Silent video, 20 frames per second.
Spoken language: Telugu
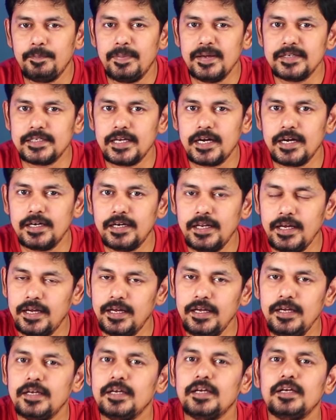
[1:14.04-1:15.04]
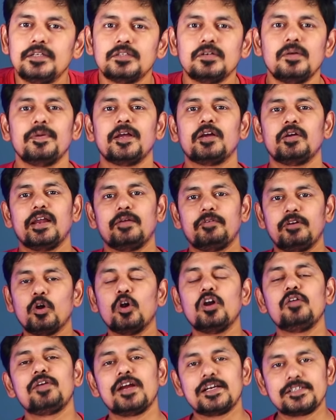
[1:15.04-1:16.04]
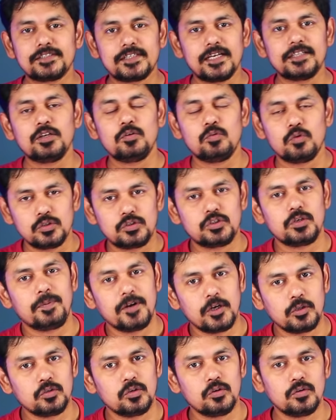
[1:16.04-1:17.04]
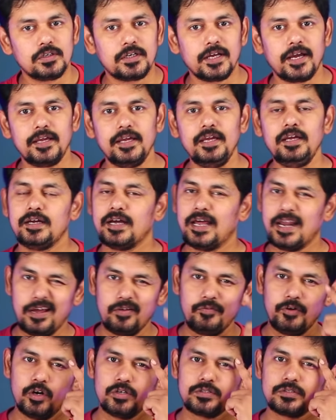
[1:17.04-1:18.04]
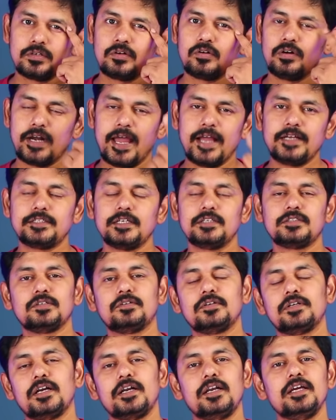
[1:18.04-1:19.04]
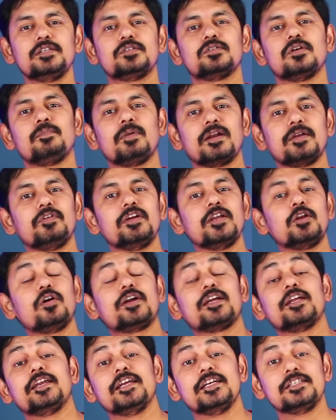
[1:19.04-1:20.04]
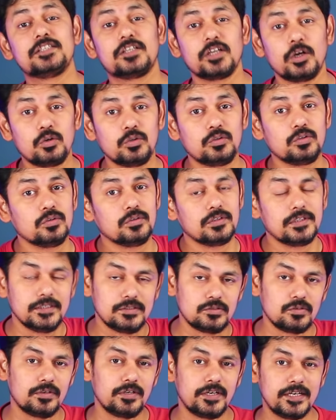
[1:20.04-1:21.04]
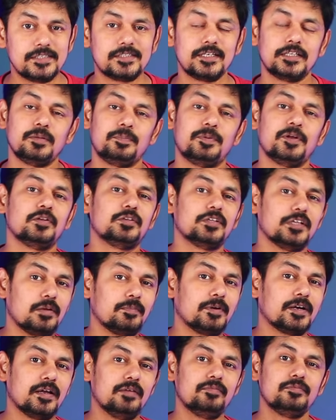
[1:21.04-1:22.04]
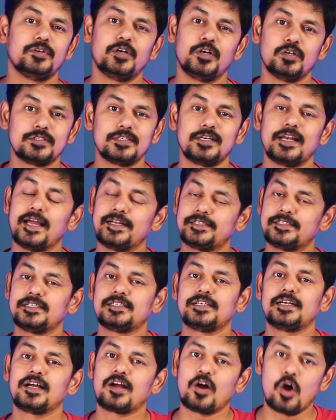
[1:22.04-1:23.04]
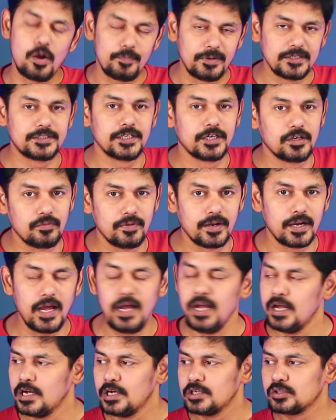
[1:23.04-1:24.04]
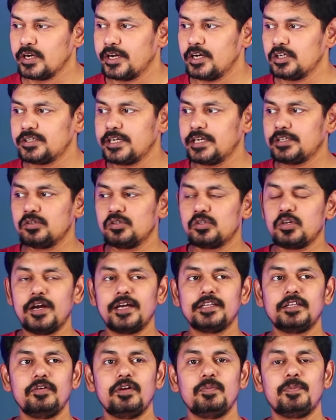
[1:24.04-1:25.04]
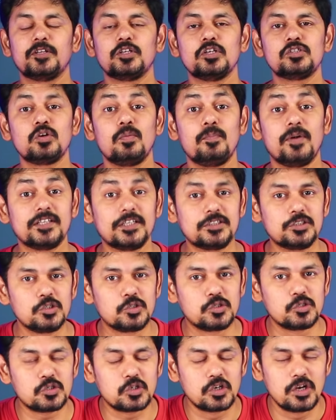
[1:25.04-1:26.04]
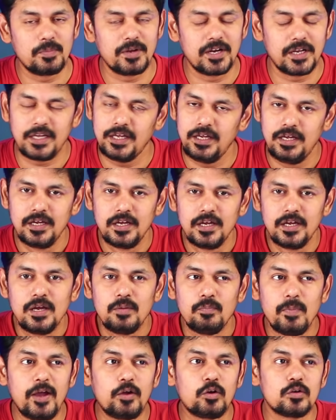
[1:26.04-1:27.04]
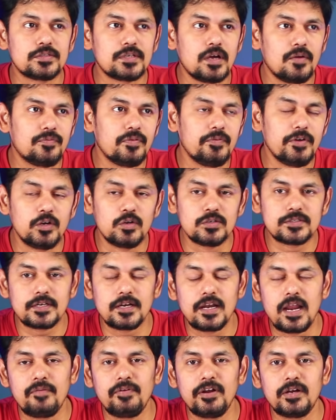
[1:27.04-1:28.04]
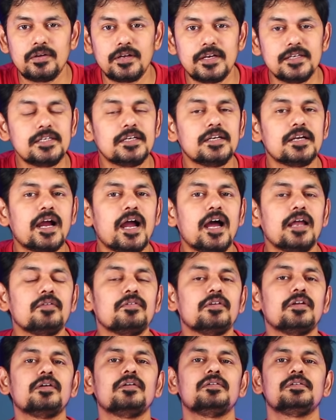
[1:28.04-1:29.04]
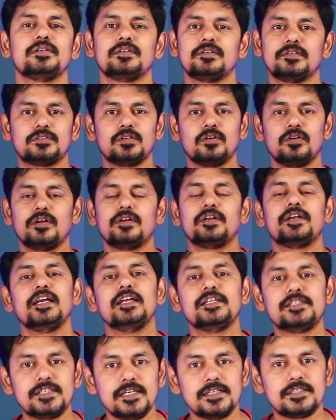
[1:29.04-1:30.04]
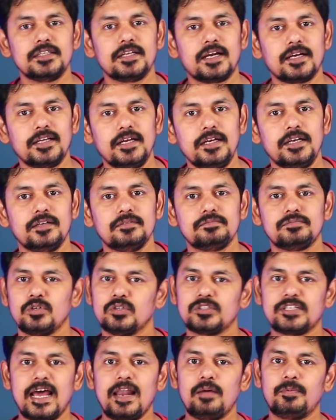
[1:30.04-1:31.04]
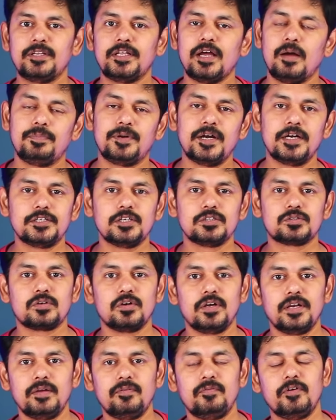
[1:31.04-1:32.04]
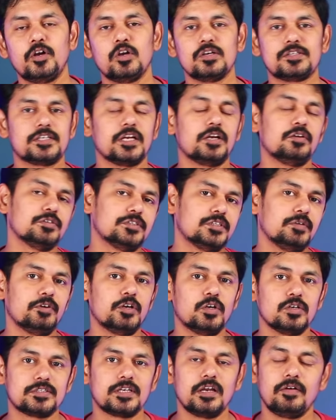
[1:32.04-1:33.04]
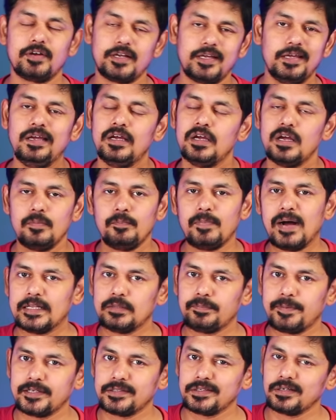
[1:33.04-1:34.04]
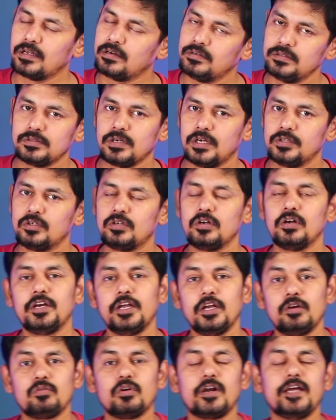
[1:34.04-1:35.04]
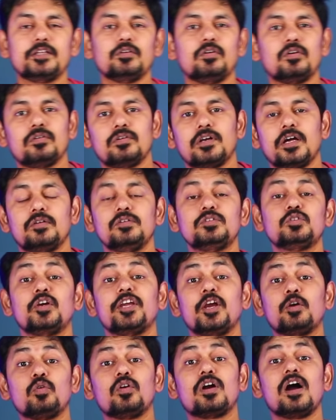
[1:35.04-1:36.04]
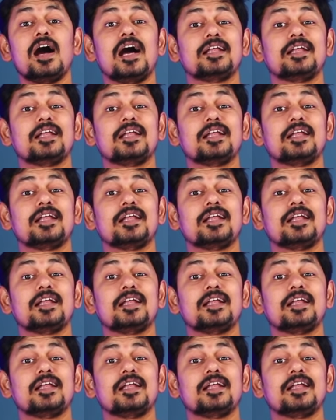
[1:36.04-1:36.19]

దెబ్బేసారంటే సో మీకు నోటిఫికేషన్స్ అయితే వచ్చి పడుతూ ఉంటాయి అలాగే వీడియోస్ని కూడా లైక్ చేస్తూ ఉండండి సో మన వీడియోకి రీచ్ తగ్గుతూ ఉంది సో రీచ్ అయితే పెరుగుతుంది అనమాట వీడియోస్ని లైక్ చేసి కామెంట్ చేయడం వల్ల సో ఈరోజు టెక్ న్యూస్లోకి అయితే వెళ్ళిపోతాం సో మొదటి నుంచి చూసుకుంటే మనకి మైక్రోసాఫ్ట్ విండోస్ లెవెన్ రీసెంట్ కాలంలో సో రిలీజ్ చేసింది కదా సో చాలామంది అప్డేట్ చేసుకొని విండోస్ టెన్ నుంచి విండోస్ లెవెన్కి బాధపడుతున్నారు సో అందులో నేను కూడా అయితే ఉన్నాను సో ఎక్కువగా